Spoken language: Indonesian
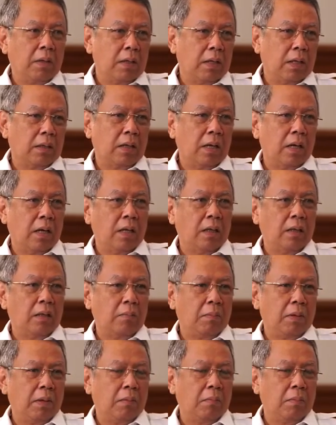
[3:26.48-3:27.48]
kami
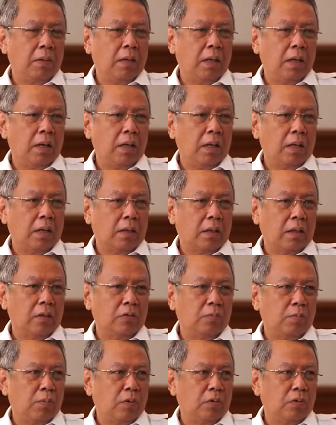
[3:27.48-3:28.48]
kedatangan teman-teman dari
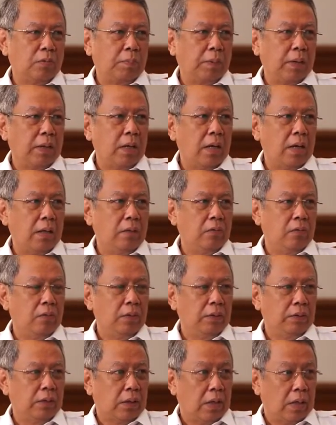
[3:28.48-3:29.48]
Ikatan Sport Sepeda
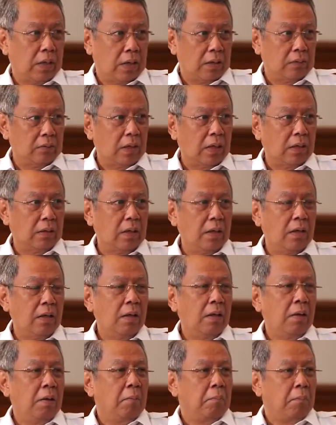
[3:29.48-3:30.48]
Indonesia Tangerang hmm.
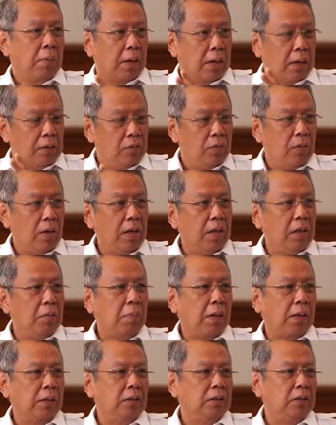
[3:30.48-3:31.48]
Selatan. Mereka juga
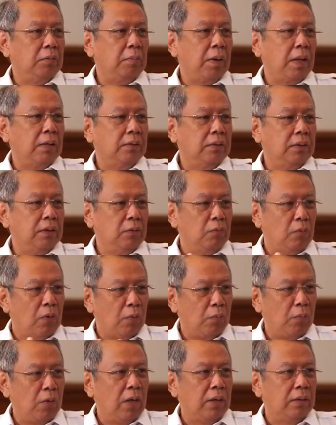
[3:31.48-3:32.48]
ingin partisipasi
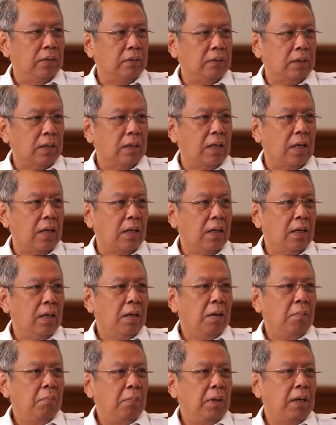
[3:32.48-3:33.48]
walaupun hanya
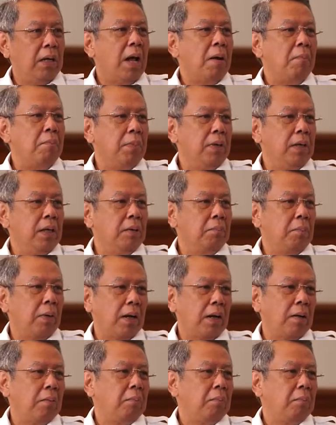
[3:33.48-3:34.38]
sekedar mendampingi